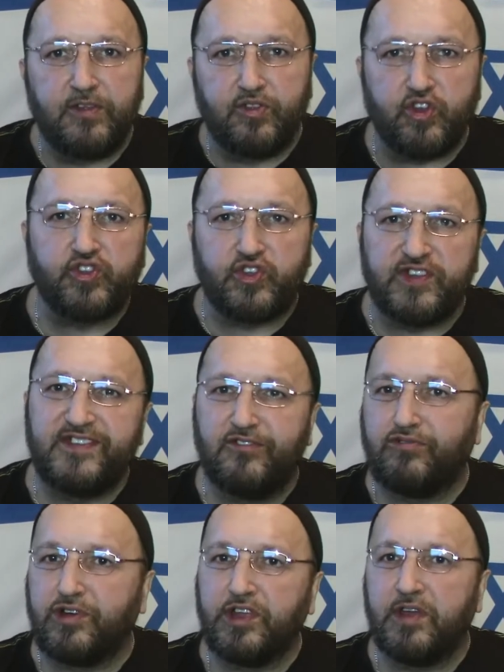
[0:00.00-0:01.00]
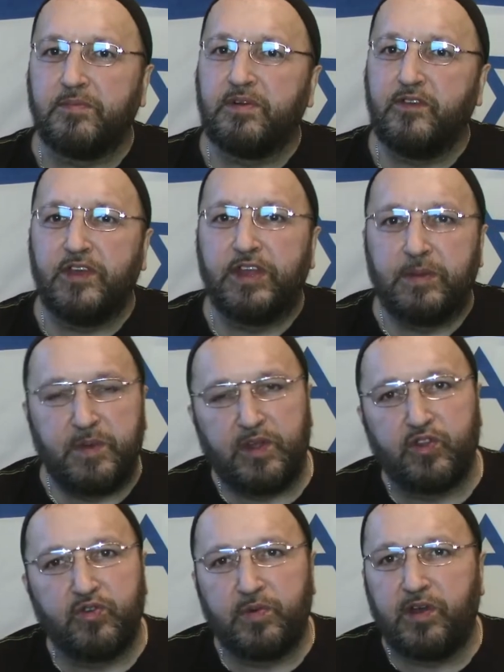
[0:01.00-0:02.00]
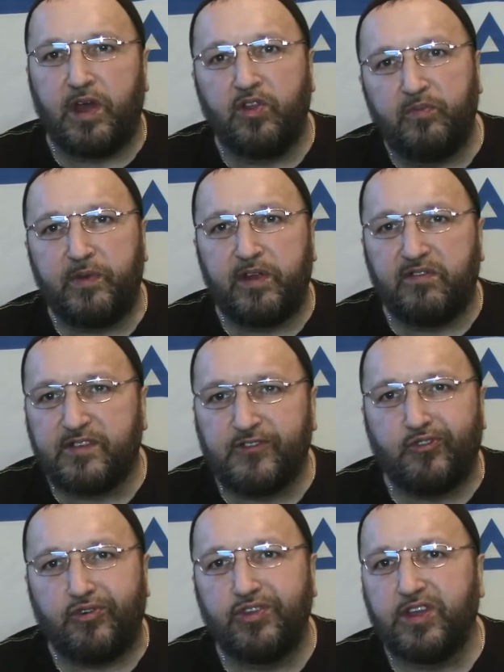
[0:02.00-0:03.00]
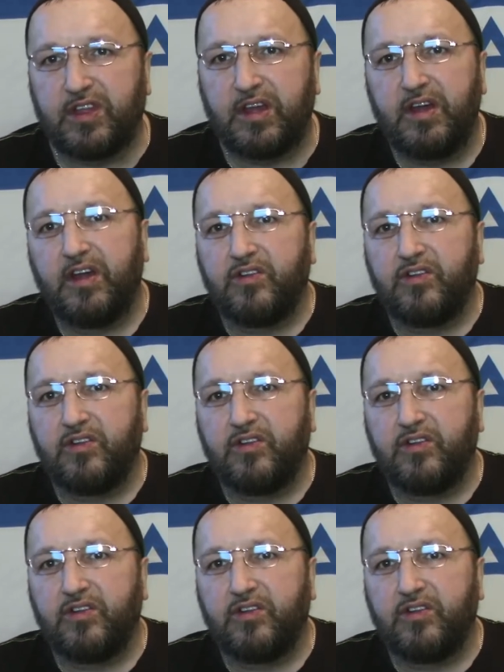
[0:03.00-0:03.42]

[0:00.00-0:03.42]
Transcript: то, что сегодня мы видим, я думаю, оно превосходит